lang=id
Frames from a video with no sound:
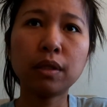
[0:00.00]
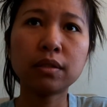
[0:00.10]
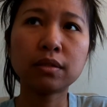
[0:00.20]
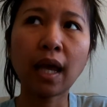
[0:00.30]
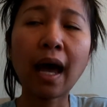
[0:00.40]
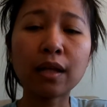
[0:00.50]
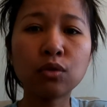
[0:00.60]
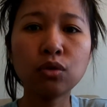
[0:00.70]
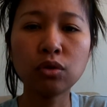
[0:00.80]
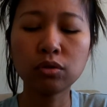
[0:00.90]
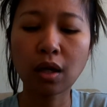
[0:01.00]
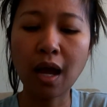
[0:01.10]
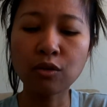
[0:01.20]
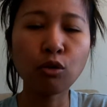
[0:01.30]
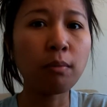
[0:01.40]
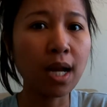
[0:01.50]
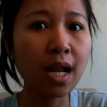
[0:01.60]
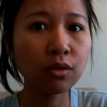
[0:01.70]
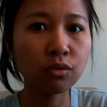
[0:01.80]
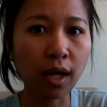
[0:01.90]
sehatku tergantung
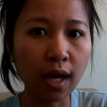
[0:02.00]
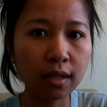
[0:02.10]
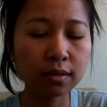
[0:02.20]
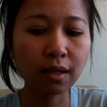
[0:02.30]
badanku kan,